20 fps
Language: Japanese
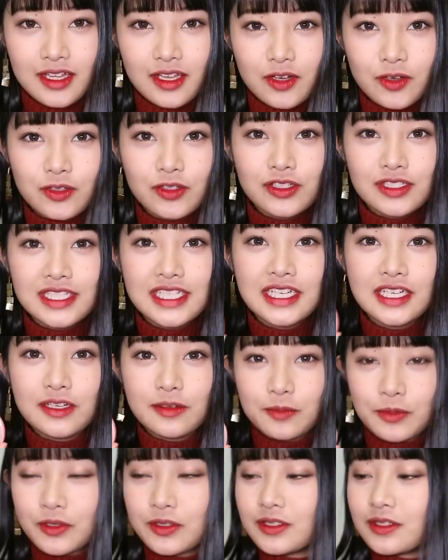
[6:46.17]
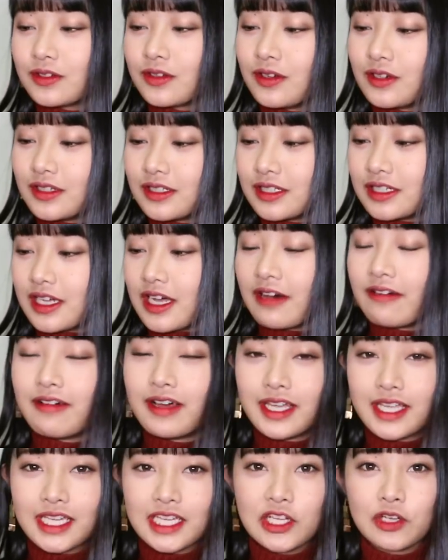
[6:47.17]
このチークもすごく可
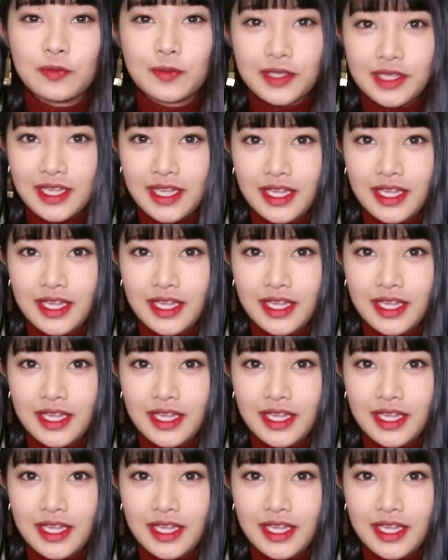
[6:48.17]
愛い色味で、